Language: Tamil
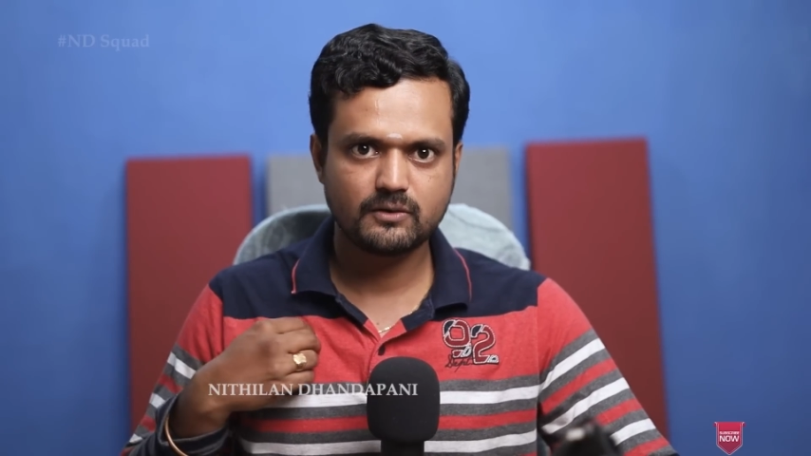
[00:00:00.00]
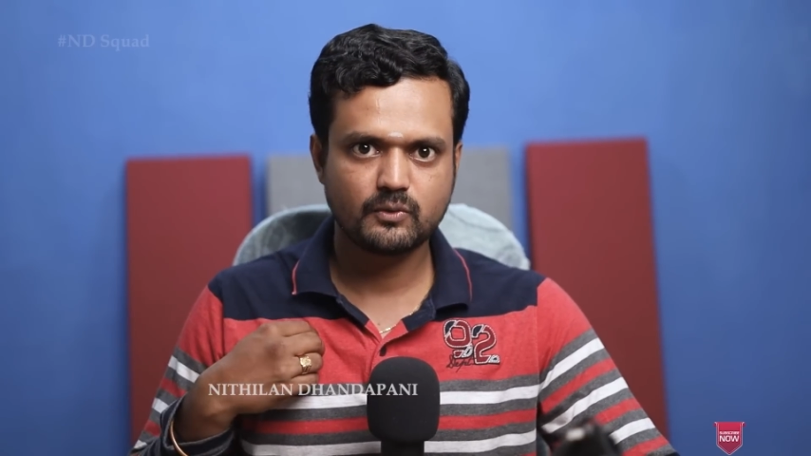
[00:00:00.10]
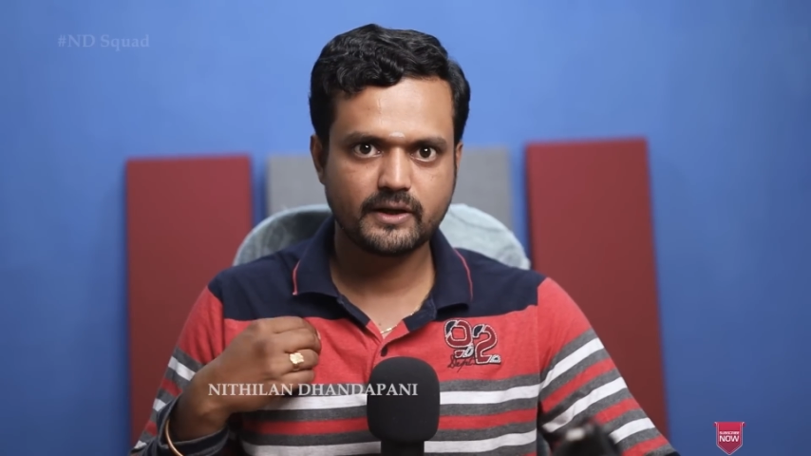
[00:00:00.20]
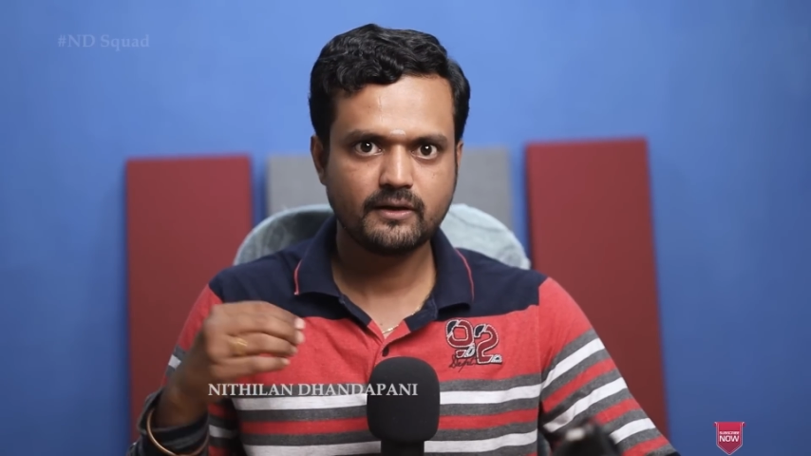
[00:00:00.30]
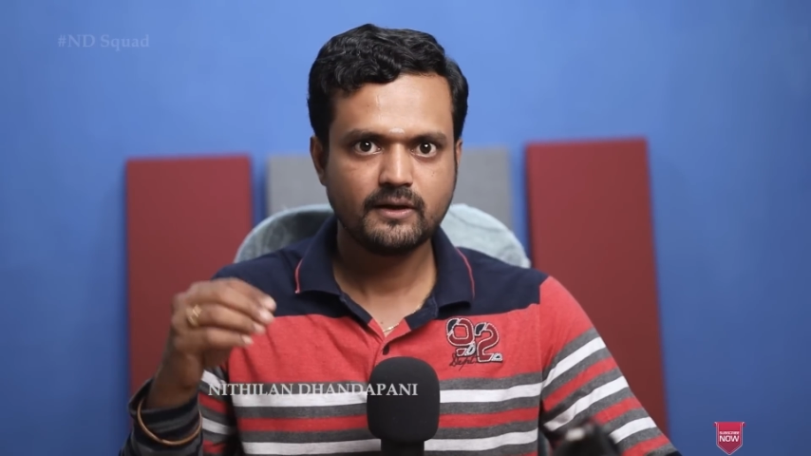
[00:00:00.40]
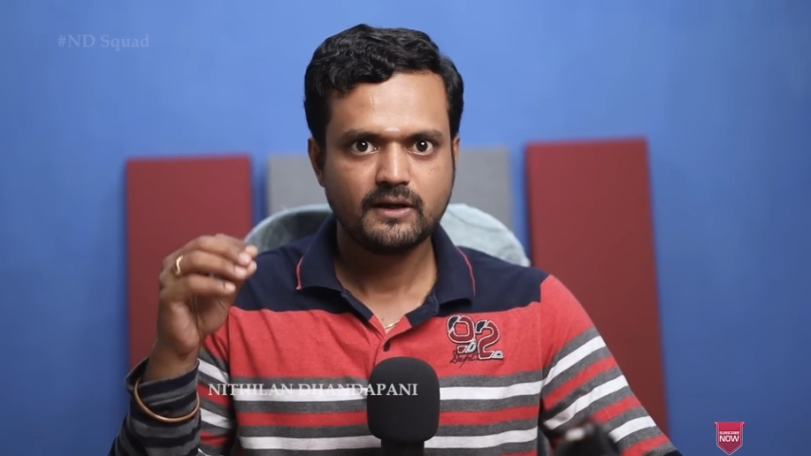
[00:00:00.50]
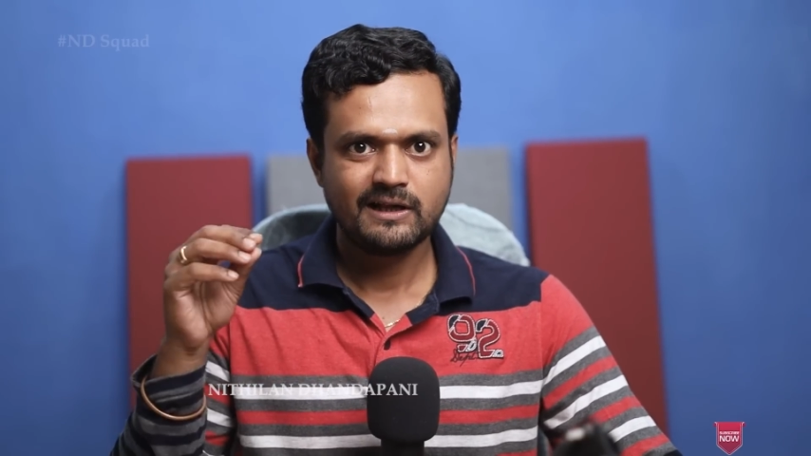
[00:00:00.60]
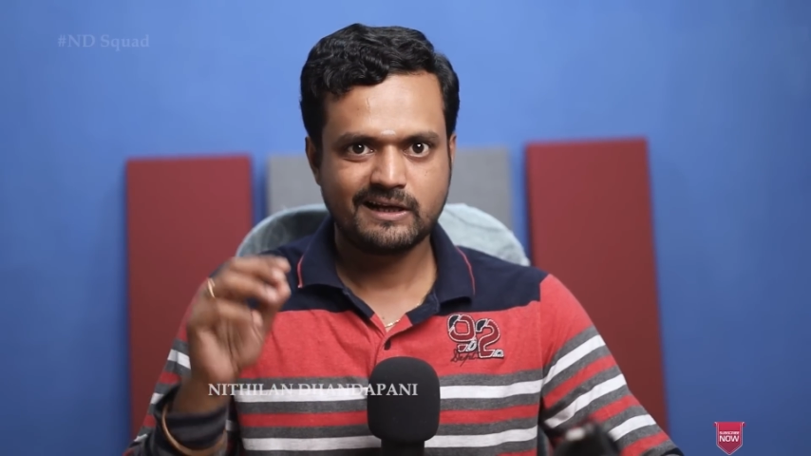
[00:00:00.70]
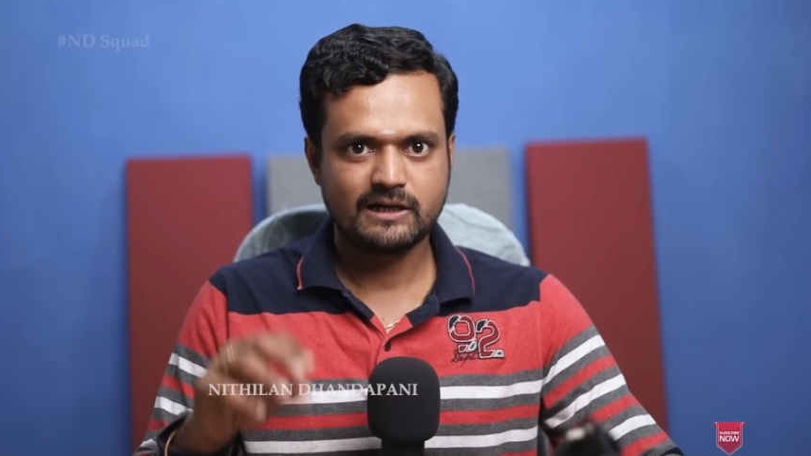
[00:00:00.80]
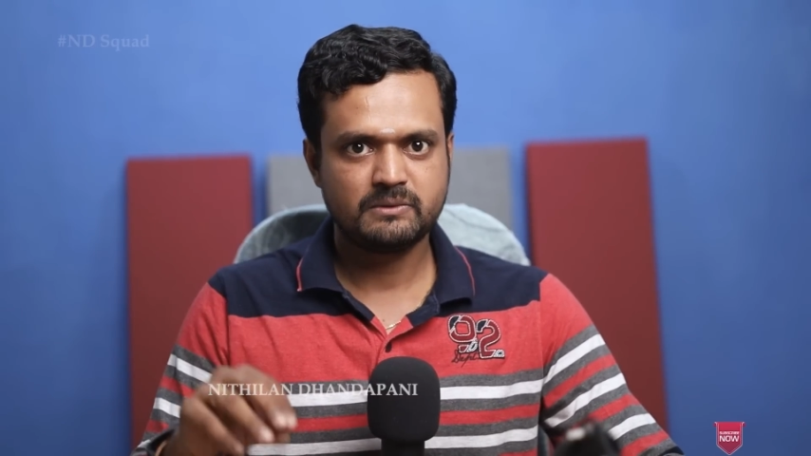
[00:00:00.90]
இருக்கக்கூடிய
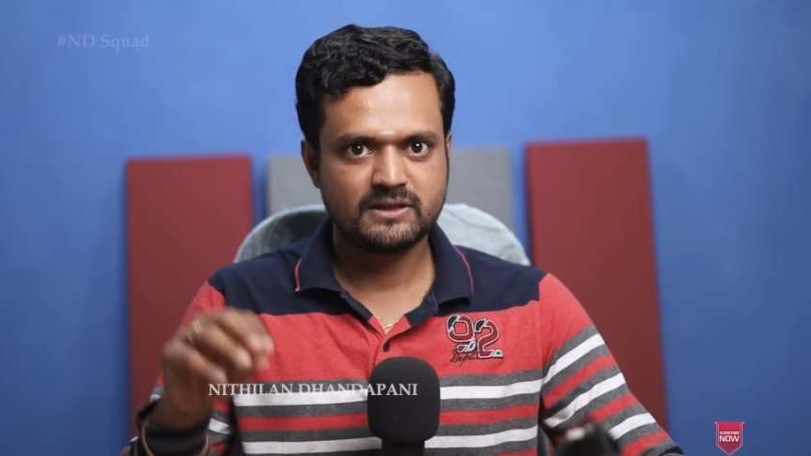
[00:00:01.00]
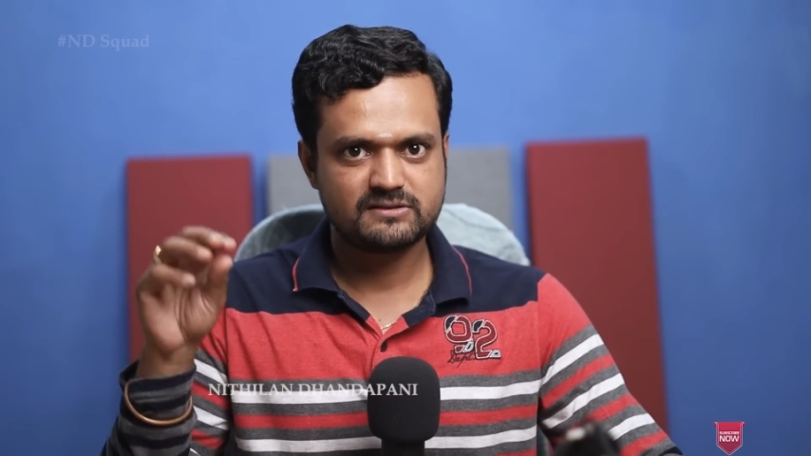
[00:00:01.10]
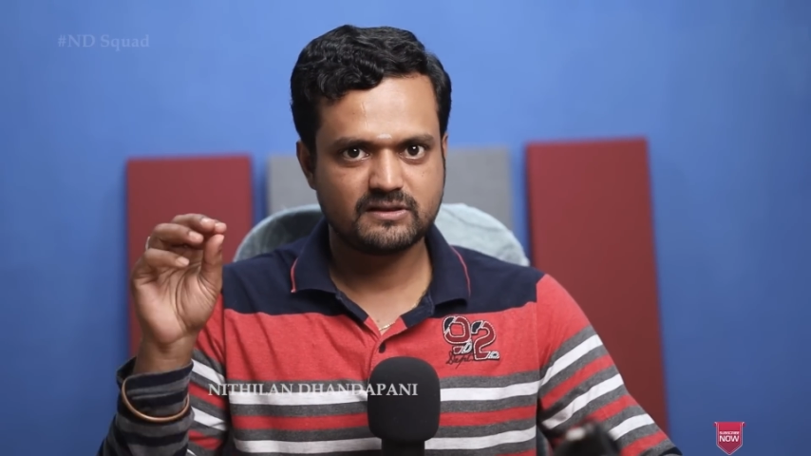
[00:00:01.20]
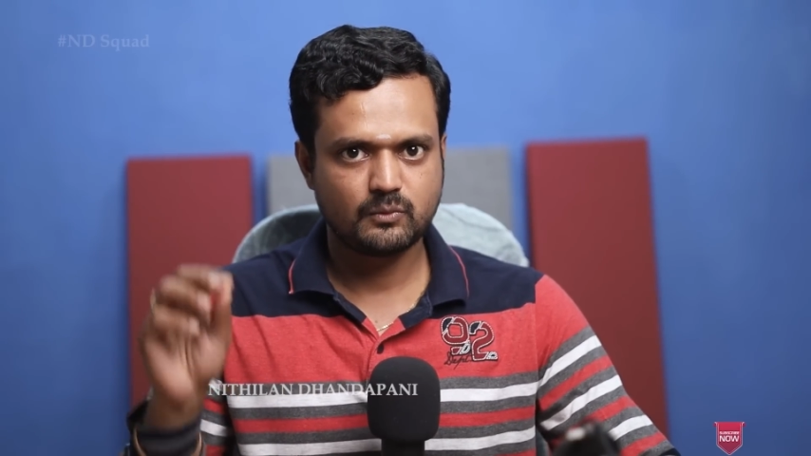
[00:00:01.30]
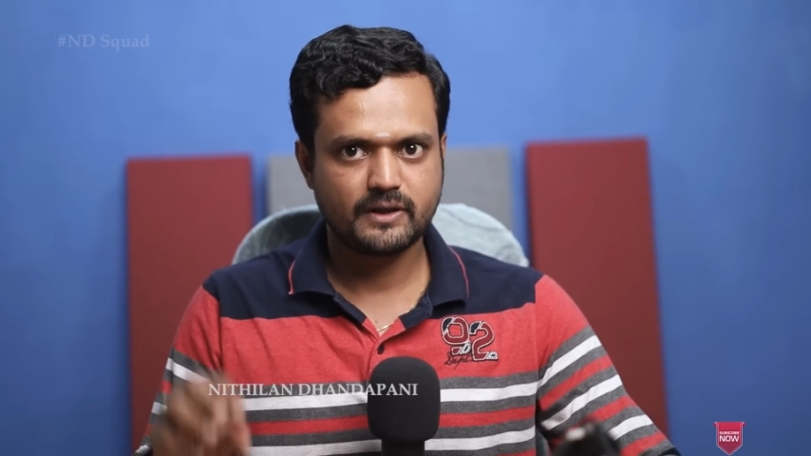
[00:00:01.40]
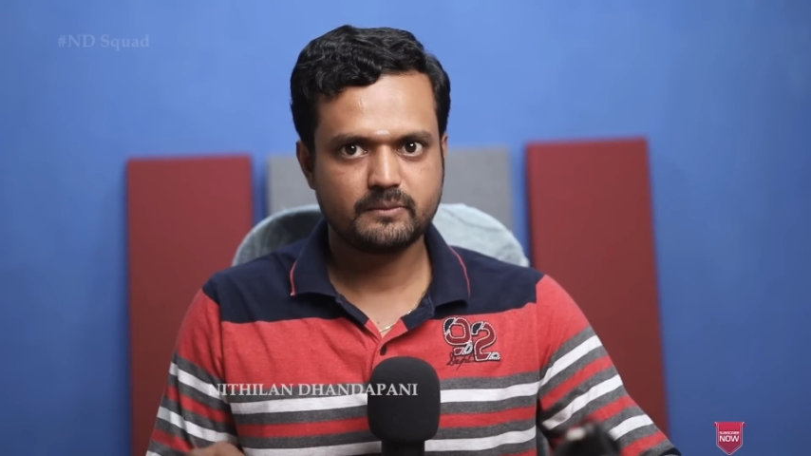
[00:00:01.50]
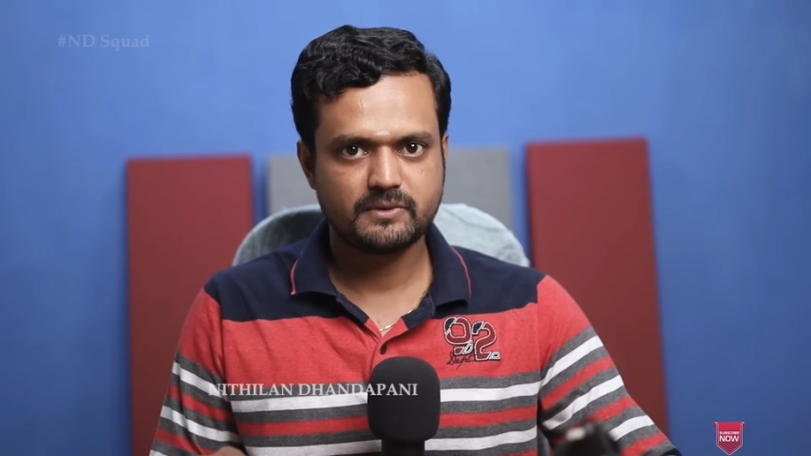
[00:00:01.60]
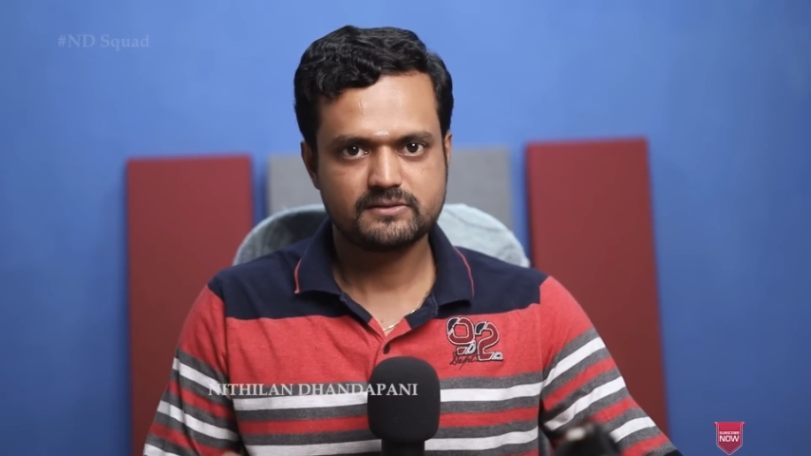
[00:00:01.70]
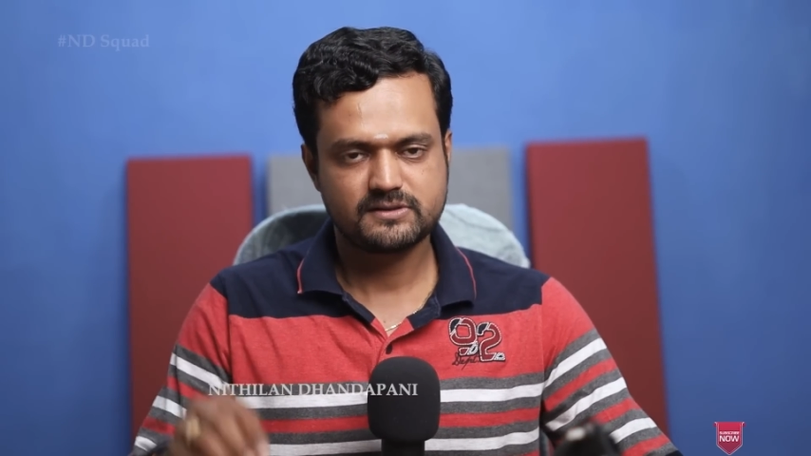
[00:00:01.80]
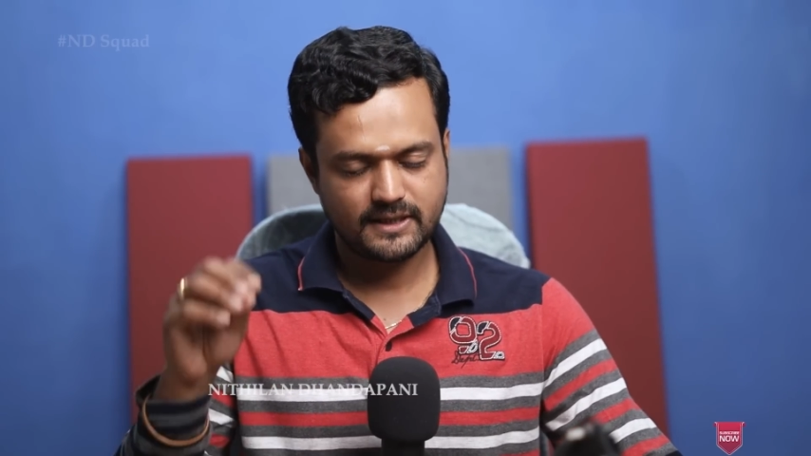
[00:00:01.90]
ரெட் பிளட் செல்
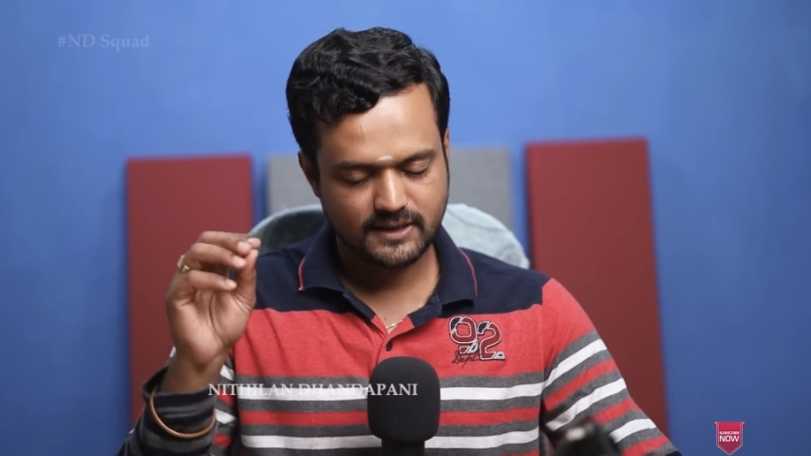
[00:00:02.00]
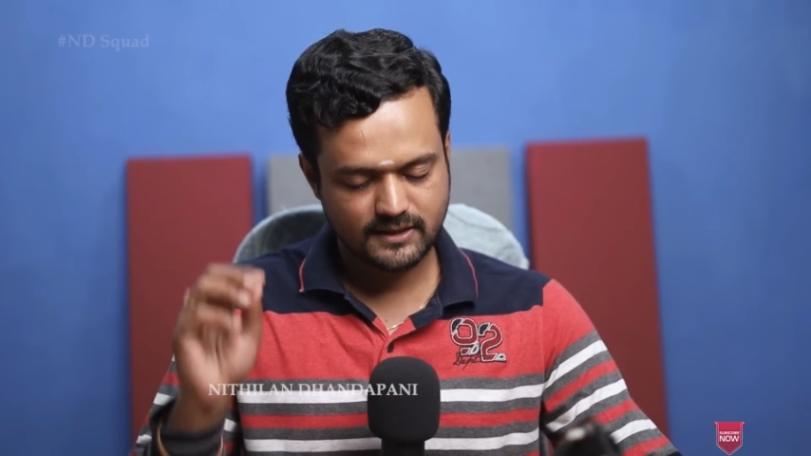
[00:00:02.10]
ஒயிட் பிளட்